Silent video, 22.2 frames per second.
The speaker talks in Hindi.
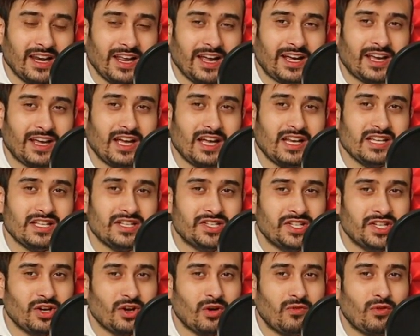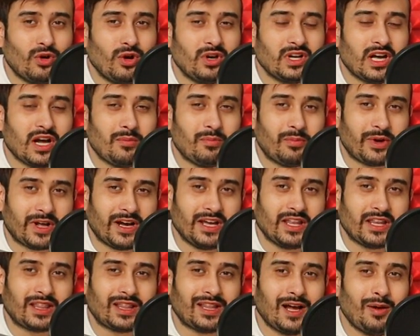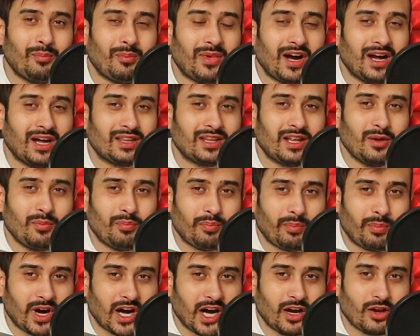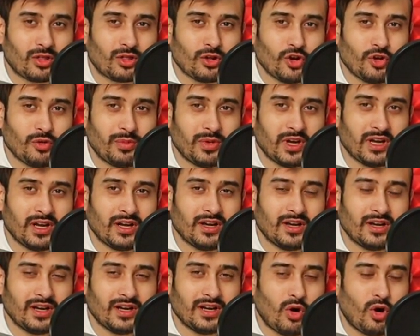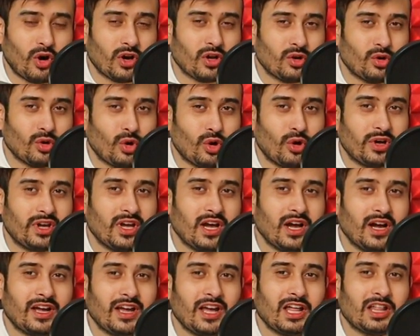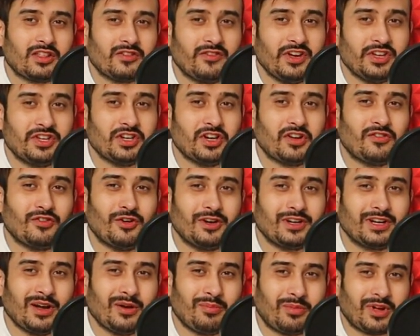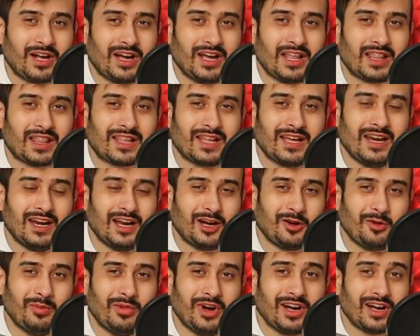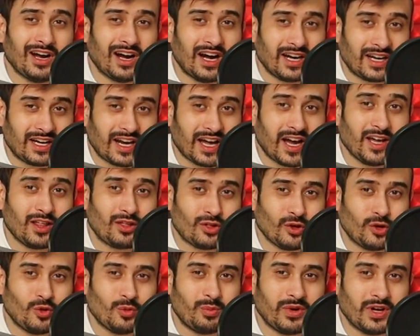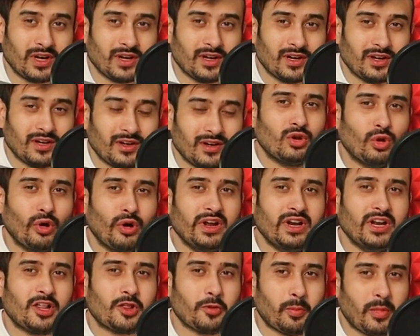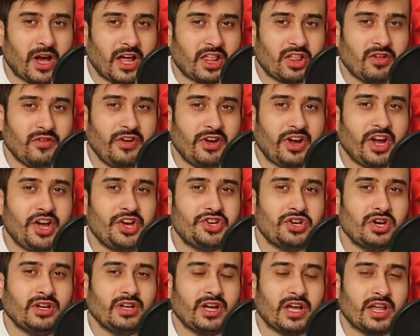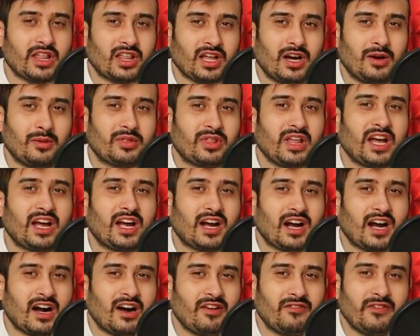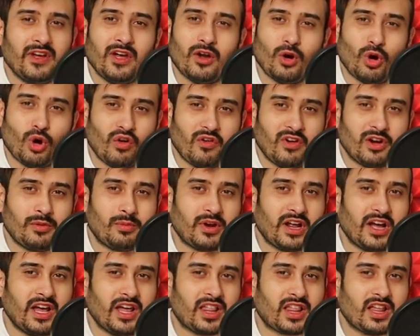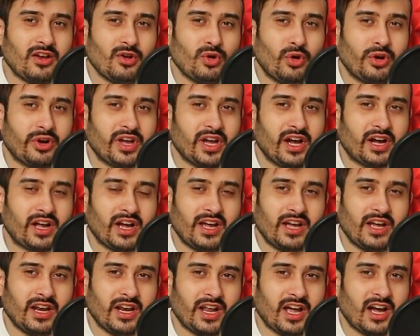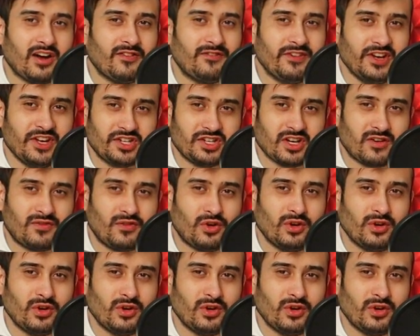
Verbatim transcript: लेकिन जियो फ़ोन का प्राइस था मात्र पाँच सौ रुपये और नोकिया के इस फीचर फ़ोन का प्राइस है लगभग अट्ठाईस सौ रुपये तो इन स्पेसिफिकेशन के हिसाब से काफ़ी ओवर प्राइस है नोकिया का ये नया फीचर